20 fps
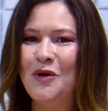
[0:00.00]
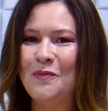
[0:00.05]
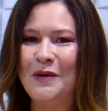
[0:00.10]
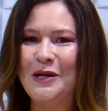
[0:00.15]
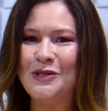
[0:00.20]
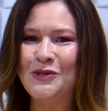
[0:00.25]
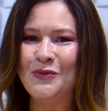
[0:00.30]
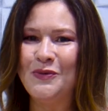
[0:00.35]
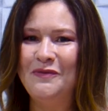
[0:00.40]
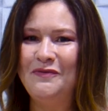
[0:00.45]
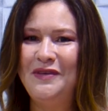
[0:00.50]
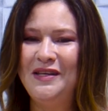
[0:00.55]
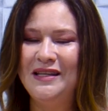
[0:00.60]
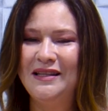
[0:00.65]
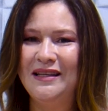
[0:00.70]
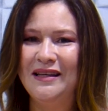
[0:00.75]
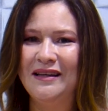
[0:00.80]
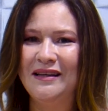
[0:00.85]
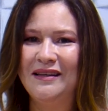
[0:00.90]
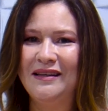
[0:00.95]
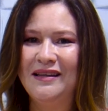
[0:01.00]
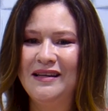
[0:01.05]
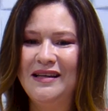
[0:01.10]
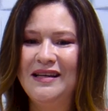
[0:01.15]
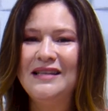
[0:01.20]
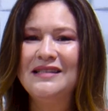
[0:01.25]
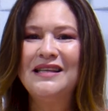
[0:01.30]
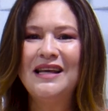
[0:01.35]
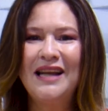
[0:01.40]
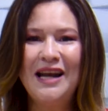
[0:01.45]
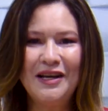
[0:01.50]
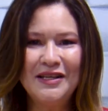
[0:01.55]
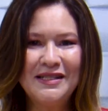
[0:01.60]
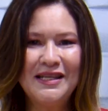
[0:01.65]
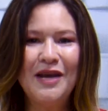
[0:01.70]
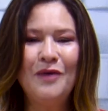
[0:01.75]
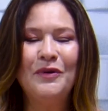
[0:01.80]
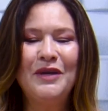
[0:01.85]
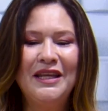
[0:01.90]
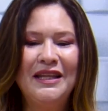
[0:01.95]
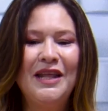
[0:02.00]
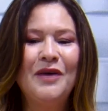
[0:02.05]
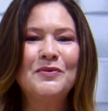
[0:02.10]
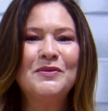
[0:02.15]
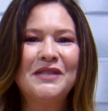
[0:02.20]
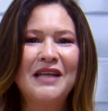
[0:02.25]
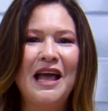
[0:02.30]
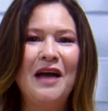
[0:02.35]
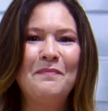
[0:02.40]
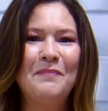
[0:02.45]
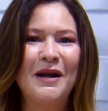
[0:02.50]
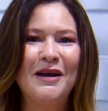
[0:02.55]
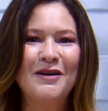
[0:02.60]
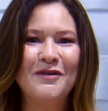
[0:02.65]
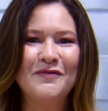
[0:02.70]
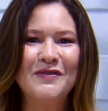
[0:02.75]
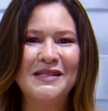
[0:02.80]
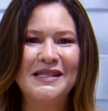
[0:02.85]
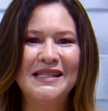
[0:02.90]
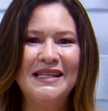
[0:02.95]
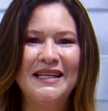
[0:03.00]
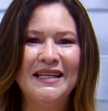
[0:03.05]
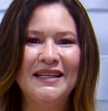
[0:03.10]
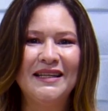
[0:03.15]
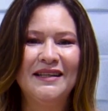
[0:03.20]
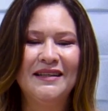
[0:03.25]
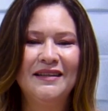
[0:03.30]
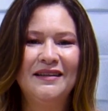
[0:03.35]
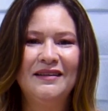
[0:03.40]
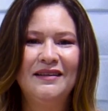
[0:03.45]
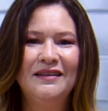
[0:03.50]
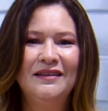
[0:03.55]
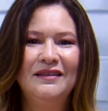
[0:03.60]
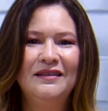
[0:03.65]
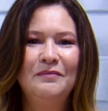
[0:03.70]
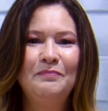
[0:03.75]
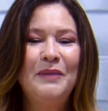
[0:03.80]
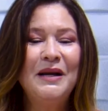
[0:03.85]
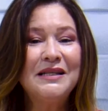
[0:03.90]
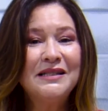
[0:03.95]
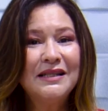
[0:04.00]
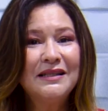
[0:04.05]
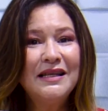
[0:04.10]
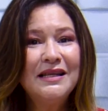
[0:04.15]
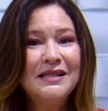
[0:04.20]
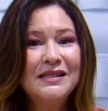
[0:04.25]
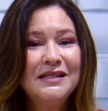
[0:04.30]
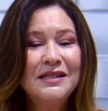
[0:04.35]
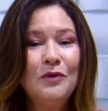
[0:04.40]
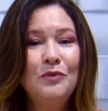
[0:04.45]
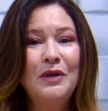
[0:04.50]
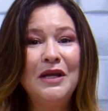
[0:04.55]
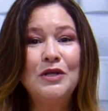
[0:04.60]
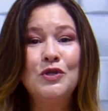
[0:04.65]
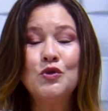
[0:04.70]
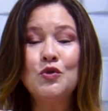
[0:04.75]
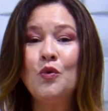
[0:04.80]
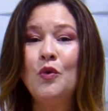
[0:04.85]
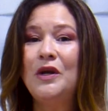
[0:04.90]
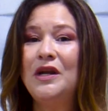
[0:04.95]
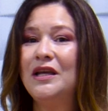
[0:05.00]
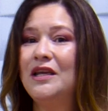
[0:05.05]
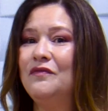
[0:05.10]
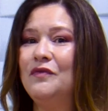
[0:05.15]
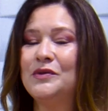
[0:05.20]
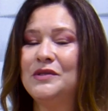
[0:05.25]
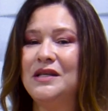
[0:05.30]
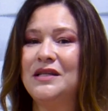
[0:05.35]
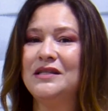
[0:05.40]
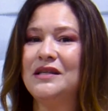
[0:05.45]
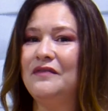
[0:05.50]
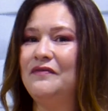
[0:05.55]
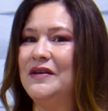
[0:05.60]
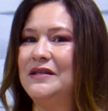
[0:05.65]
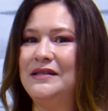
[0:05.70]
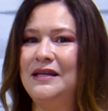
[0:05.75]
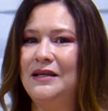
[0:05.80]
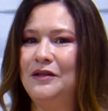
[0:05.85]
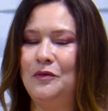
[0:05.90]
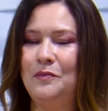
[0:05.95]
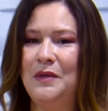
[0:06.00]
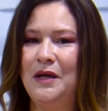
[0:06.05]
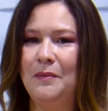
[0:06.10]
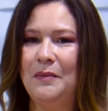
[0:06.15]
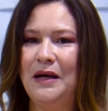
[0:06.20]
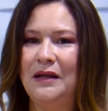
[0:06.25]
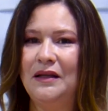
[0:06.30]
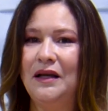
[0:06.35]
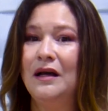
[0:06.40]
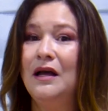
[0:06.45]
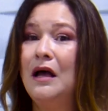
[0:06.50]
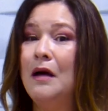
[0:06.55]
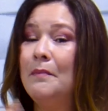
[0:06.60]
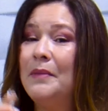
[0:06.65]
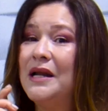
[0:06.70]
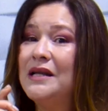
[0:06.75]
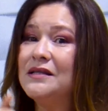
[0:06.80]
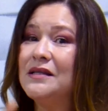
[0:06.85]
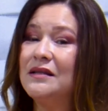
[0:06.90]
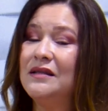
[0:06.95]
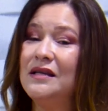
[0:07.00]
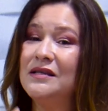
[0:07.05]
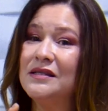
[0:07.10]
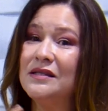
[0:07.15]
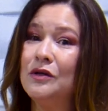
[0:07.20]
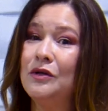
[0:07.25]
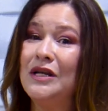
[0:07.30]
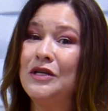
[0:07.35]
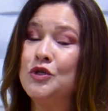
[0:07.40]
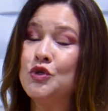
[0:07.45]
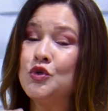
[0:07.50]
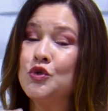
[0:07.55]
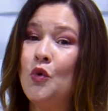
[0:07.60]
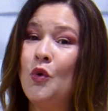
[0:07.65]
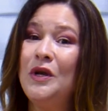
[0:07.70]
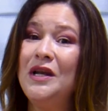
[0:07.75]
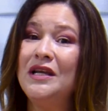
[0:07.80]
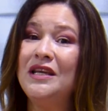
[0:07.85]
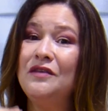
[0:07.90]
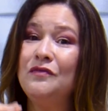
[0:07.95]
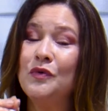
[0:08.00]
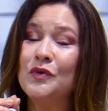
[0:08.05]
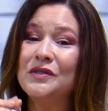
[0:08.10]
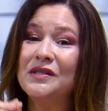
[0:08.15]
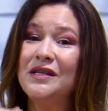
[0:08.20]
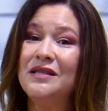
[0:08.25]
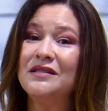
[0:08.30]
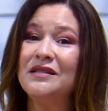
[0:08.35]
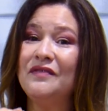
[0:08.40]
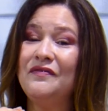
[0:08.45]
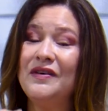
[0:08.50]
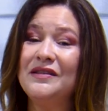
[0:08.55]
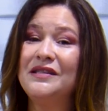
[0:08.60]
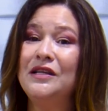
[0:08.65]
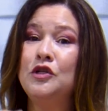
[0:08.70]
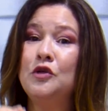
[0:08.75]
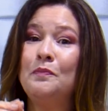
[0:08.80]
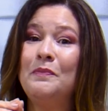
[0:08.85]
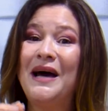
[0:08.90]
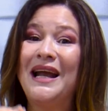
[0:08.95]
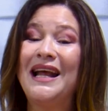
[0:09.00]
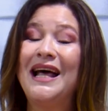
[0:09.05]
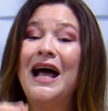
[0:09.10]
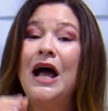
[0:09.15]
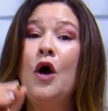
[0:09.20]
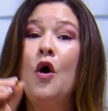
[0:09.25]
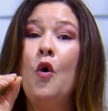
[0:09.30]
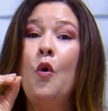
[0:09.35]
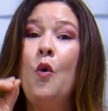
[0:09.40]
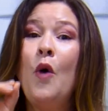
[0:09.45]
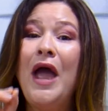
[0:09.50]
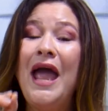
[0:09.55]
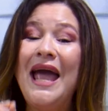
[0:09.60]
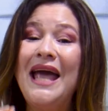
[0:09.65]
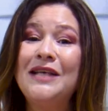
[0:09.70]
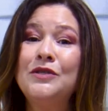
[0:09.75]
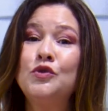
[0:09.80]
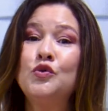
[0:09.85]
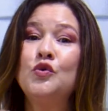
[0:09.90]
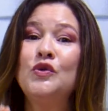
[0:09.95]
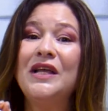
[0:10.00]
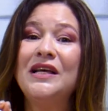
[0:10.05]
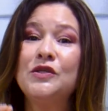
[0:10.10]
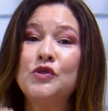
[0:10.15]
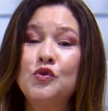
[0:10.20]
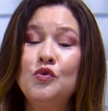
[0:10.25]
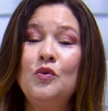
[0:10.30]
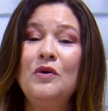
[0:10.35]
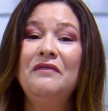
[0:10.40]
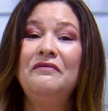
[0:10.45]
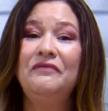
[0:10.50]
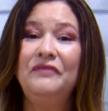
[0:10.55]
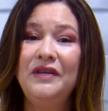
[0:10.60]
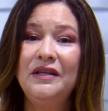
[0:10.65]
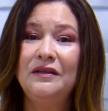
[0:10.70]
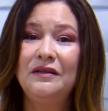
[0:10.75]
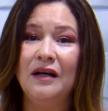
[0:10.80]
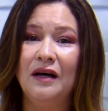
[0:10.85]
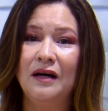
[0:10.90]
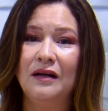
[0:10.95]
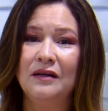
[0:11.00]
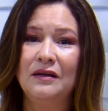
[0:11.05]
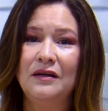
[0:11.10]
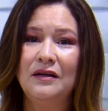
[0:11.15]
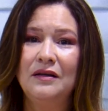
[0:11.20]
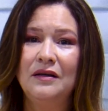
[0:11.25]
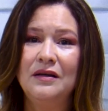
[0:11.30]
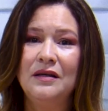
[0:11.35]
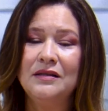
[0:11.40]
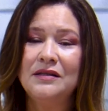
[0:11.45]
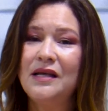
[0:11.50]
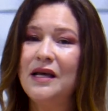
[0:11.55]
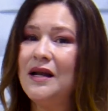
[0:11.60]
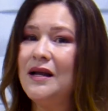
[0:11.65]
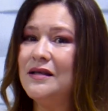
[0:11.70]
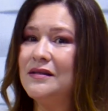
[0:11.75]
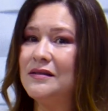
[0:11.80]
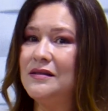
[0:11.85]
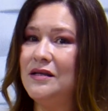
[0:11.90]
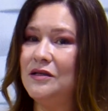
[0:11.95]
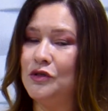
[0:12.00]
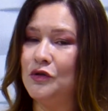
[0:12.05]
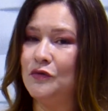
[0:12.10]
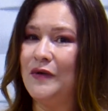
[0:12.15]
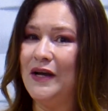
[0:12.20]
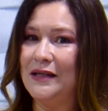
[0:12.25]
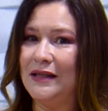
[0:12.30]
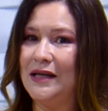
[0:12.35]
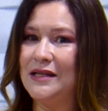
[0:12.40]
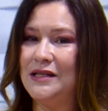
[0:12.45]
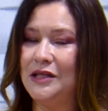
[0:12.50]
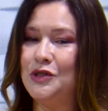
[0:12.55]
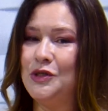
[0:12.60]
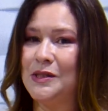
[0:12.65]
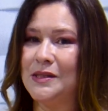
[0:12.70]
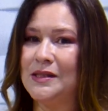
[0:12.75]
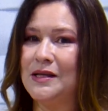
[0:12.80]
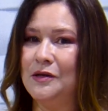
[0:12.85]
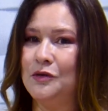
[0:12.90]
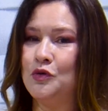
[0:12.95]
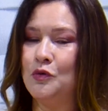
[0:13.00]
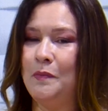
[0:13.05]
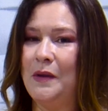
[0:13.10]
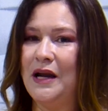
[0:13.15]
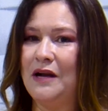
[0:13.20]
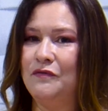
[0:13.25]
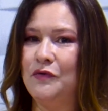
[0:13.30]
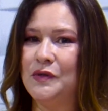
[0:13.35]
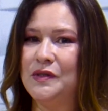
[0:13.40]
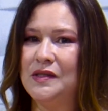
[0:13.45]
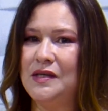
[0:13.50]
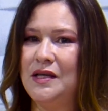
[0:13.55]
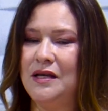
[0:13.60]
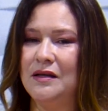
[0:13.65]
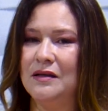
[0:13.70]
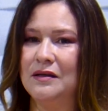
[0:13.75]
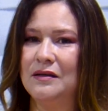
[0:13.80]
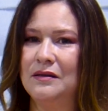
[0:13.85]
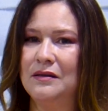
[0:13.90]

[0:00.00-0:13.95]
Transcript: para sua vida? Será se é o que Deus quer para você? Presta atenção na escolha que você está fazendo, minha amada. Presta atenção na escolha que você está fazendo para o resto da sua vida. Será se isso vai trazer descanso para você?